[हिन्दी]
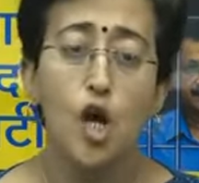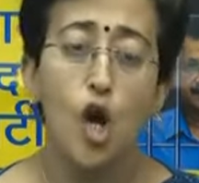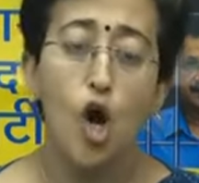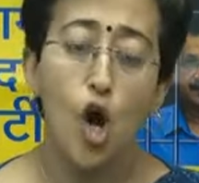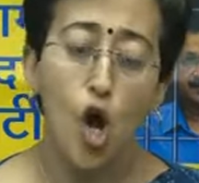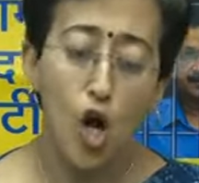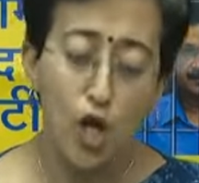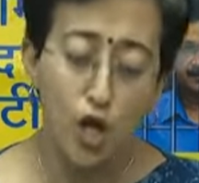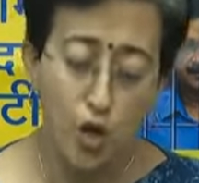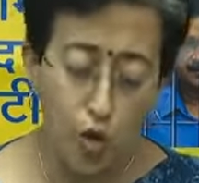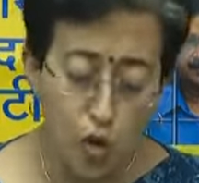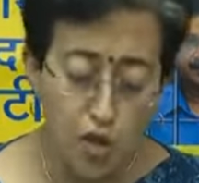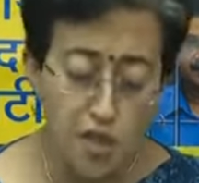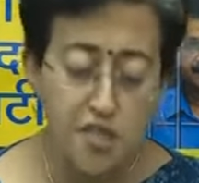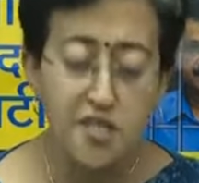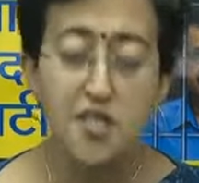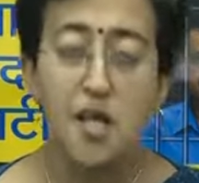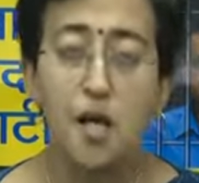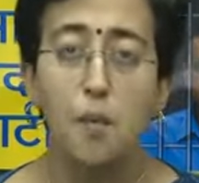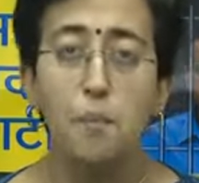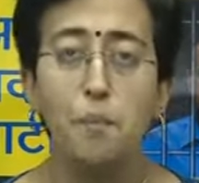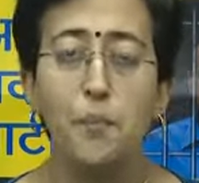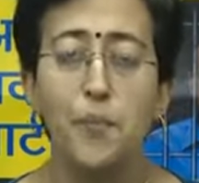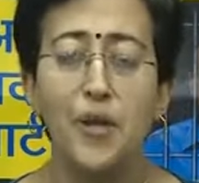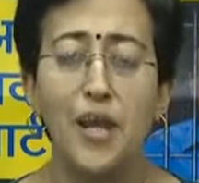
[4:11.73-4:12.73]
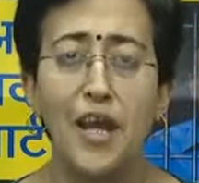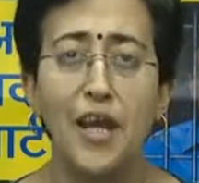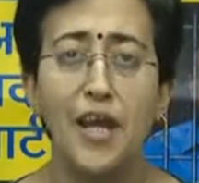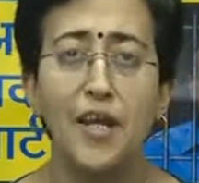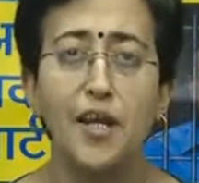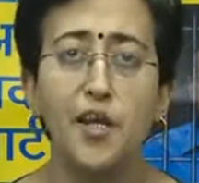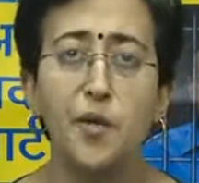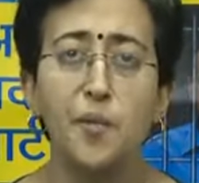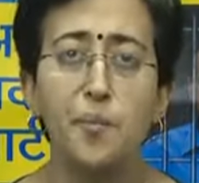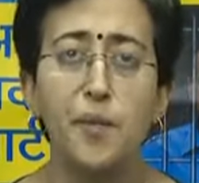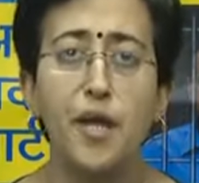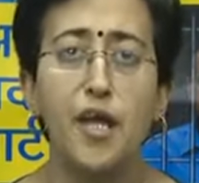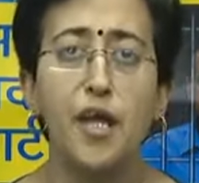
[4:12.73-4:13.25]
और उस कंप्लेंट
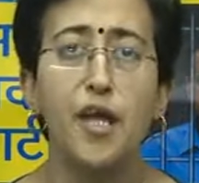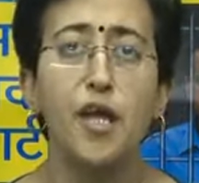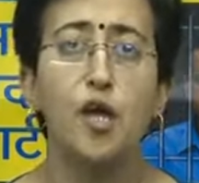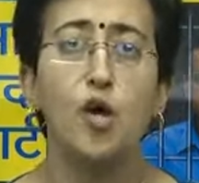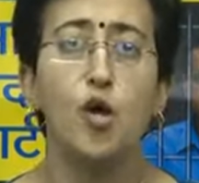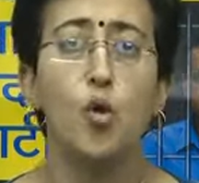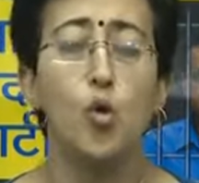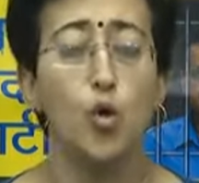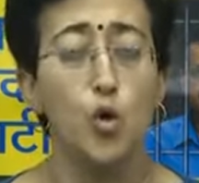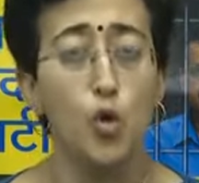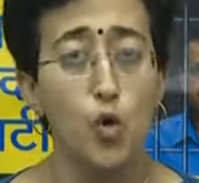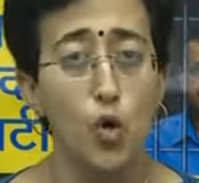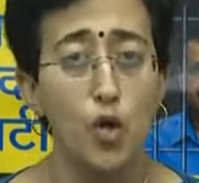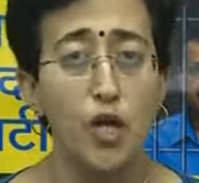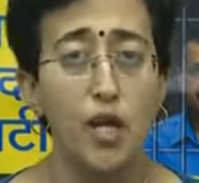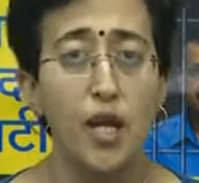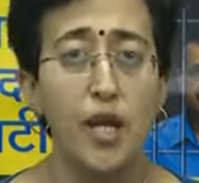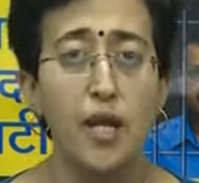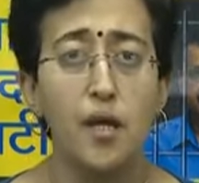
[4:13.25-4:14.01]
में उन्होंने